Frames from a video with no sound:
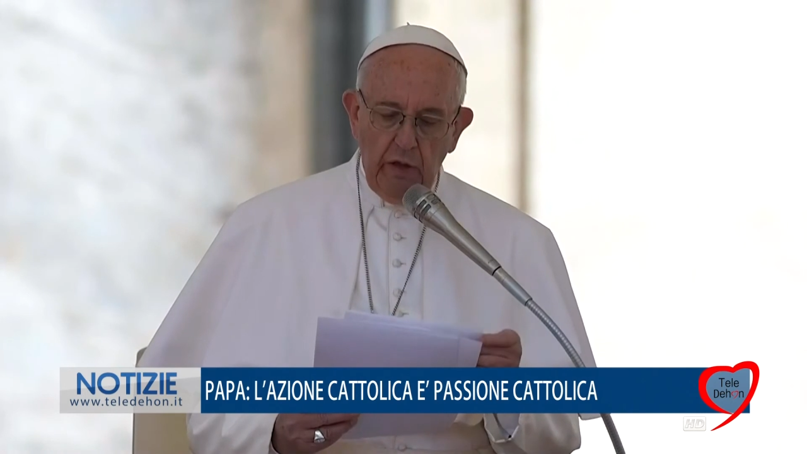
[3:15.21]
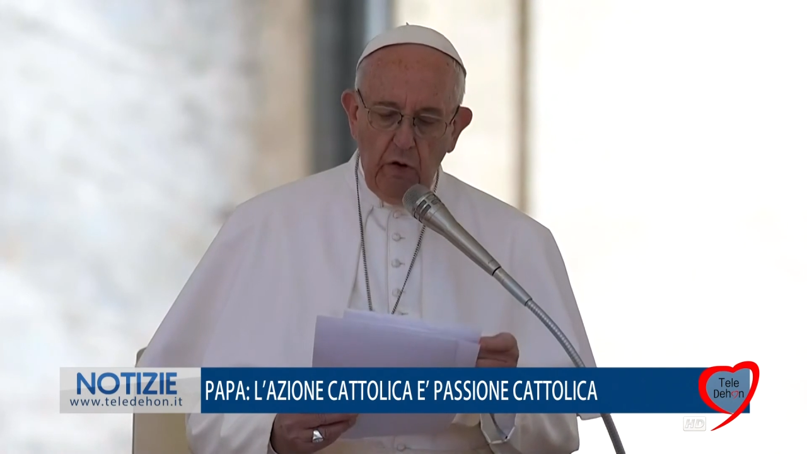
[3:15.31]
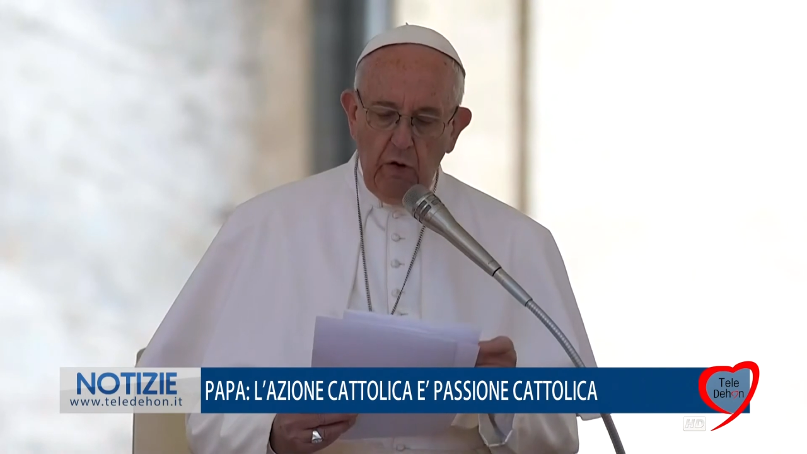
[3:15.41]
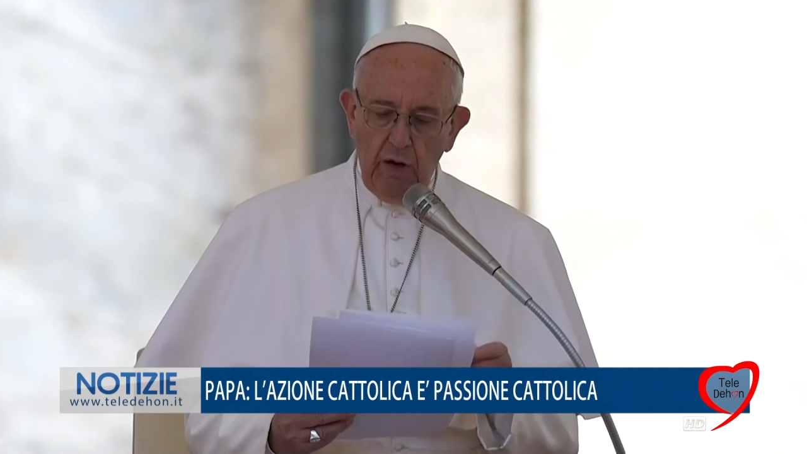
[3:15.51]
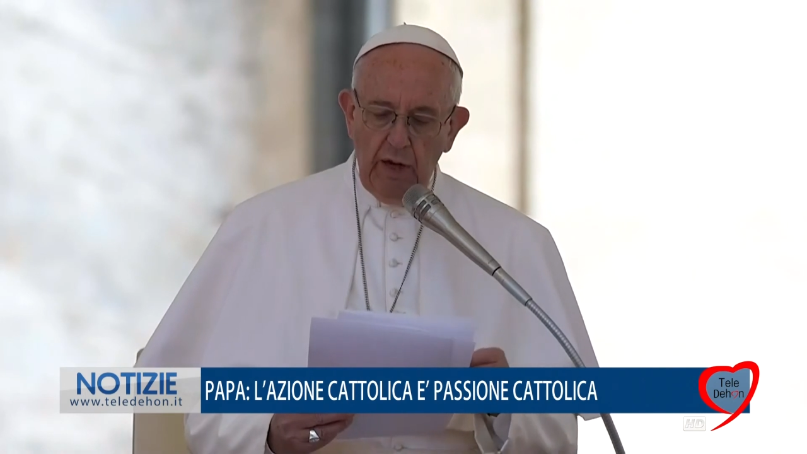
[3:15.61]

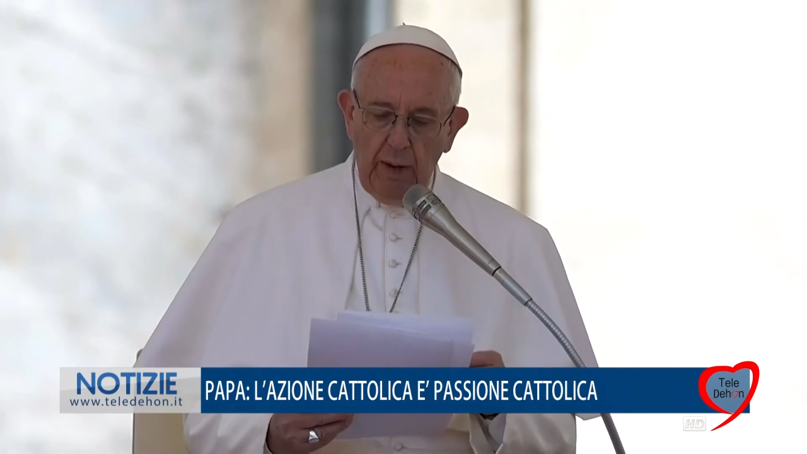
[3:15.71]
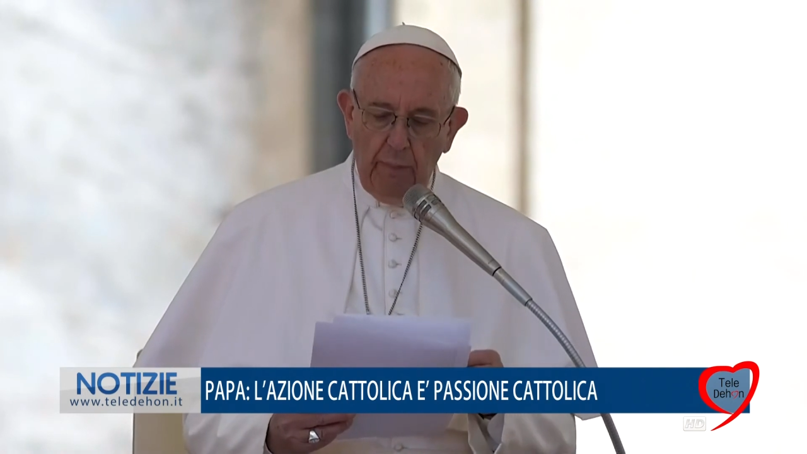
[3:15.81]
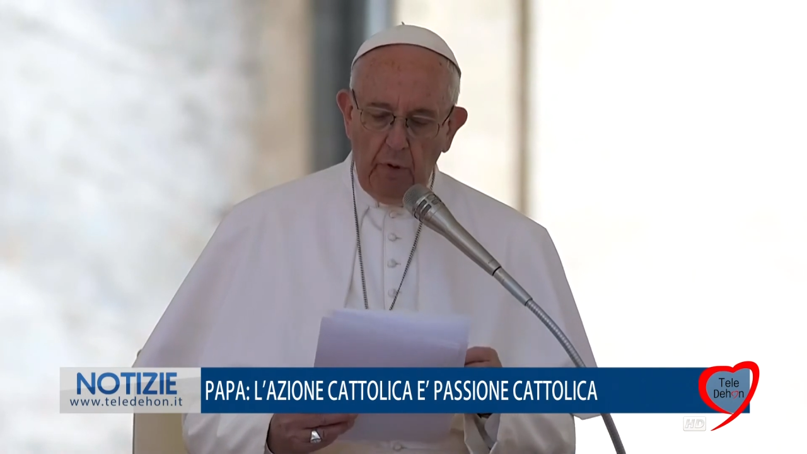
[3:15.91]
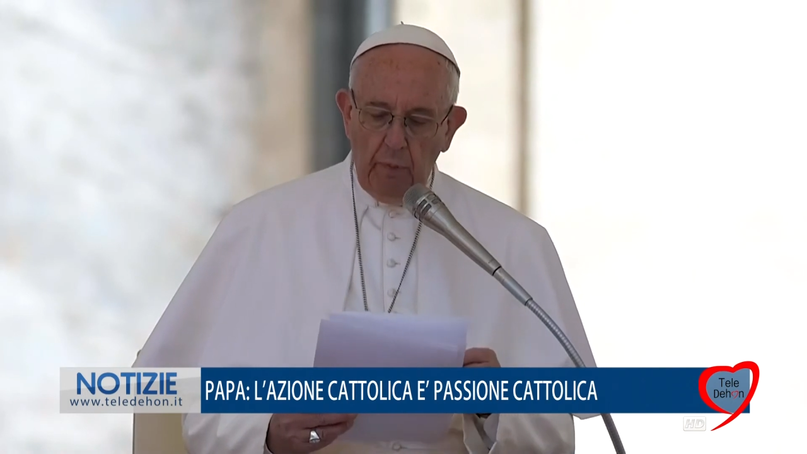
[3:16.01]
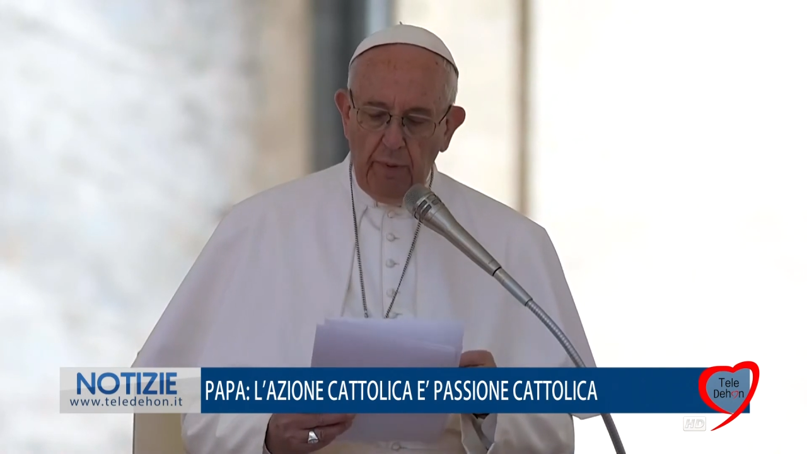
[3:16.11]
e la
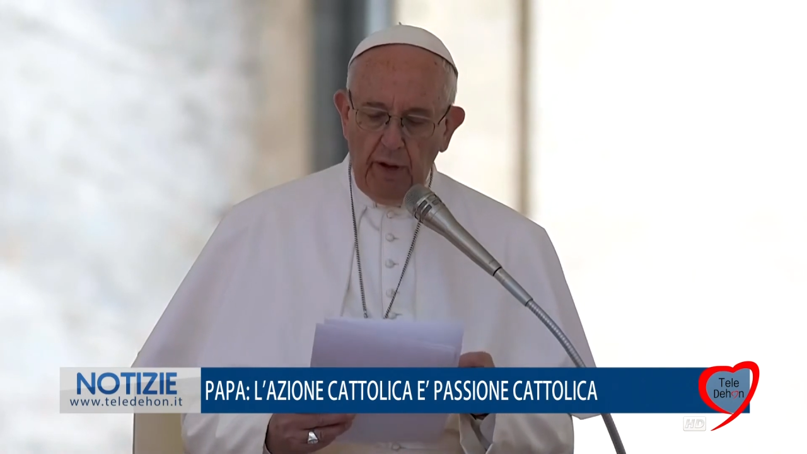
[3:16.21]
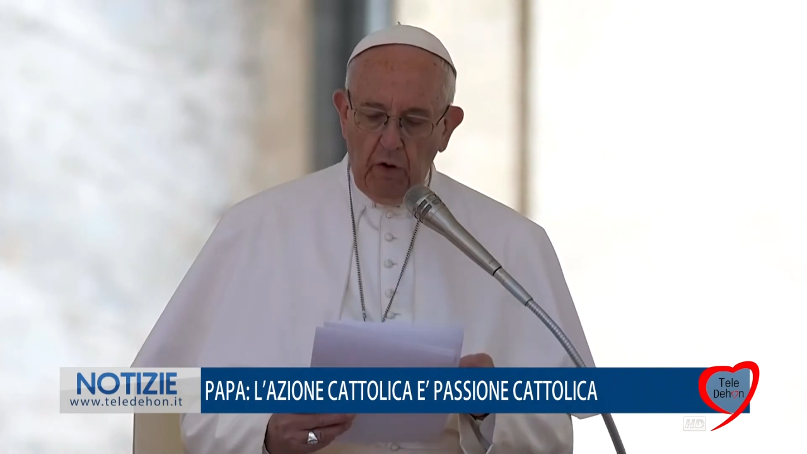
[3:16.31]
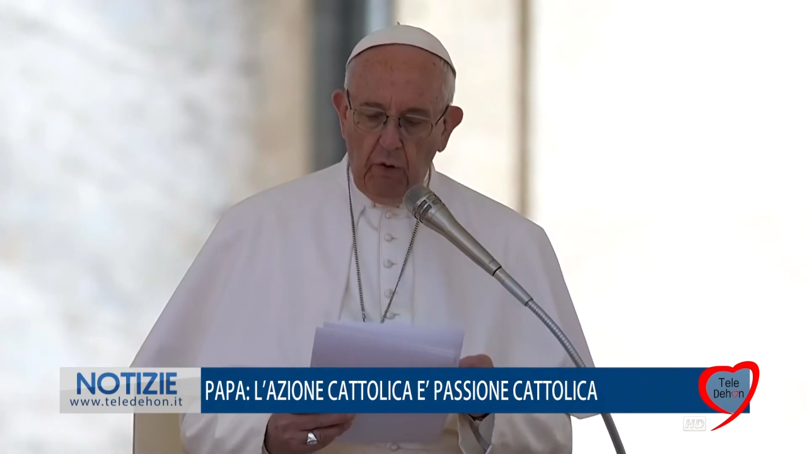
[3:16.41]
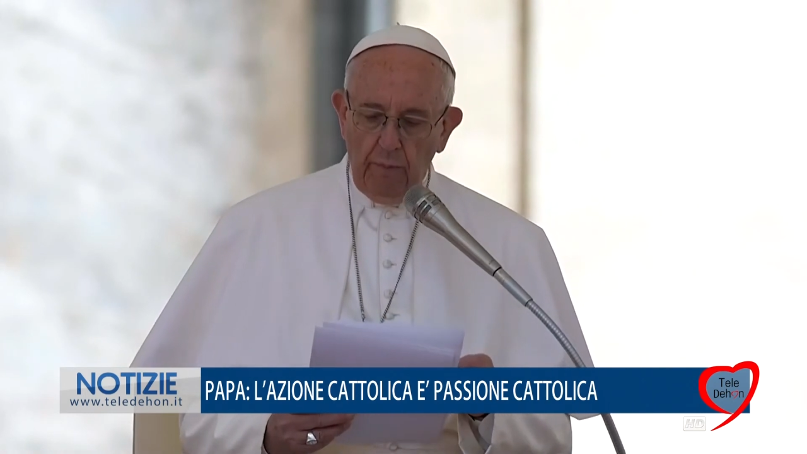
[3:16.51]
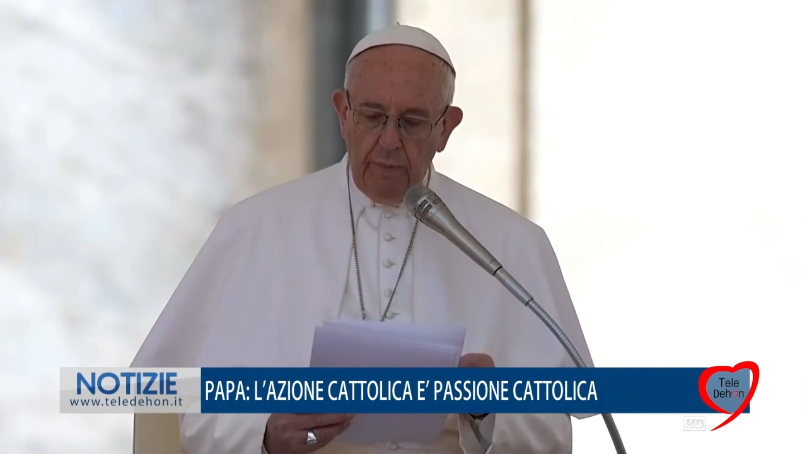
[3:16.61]
propria
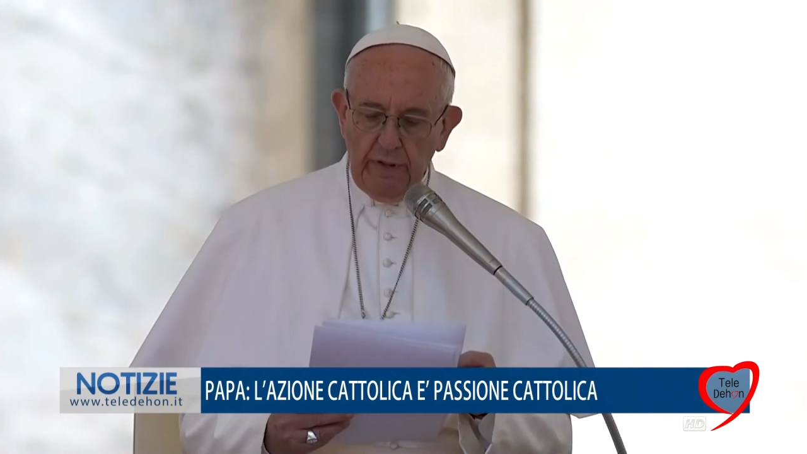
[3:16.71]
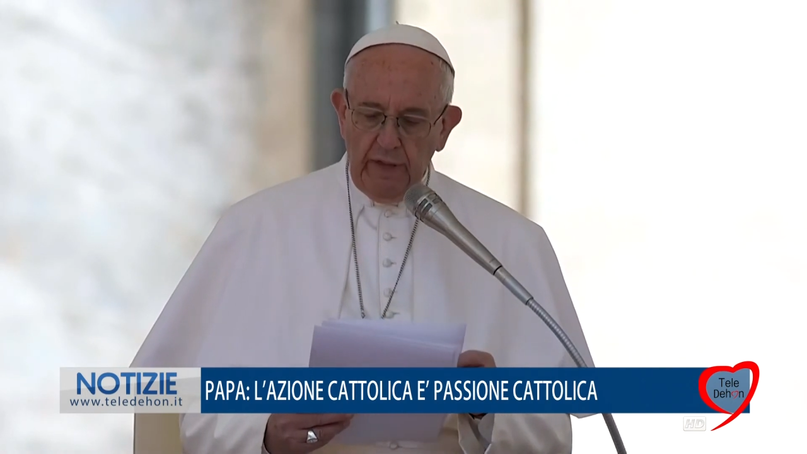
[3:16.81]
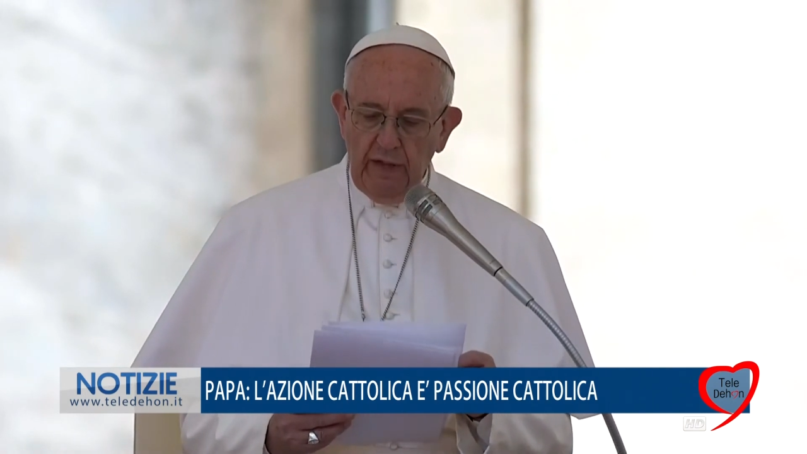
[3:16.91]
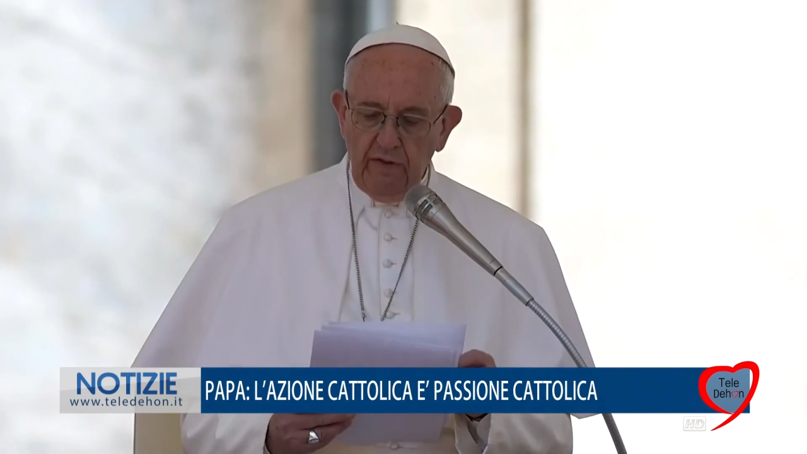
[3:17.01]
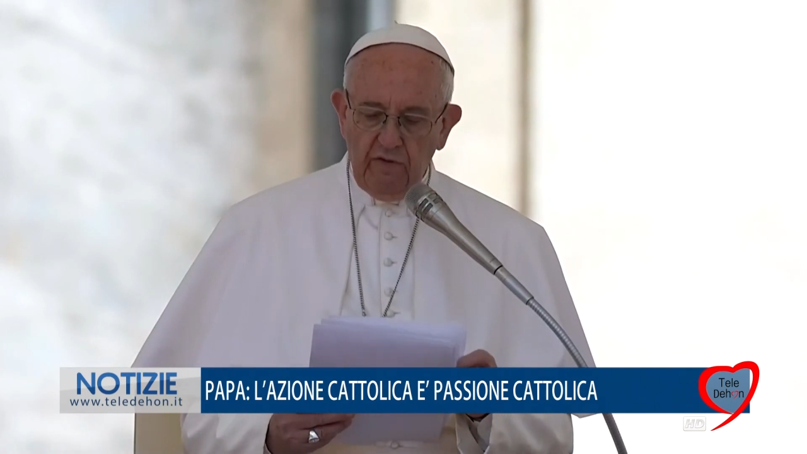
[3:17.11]

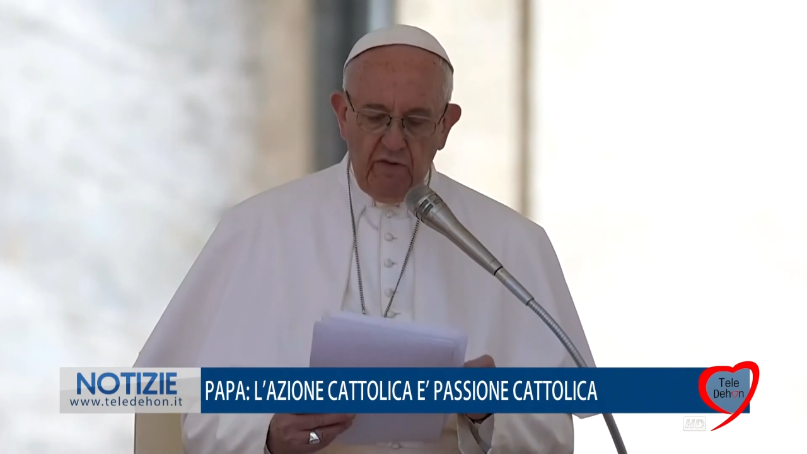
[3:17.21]
competenza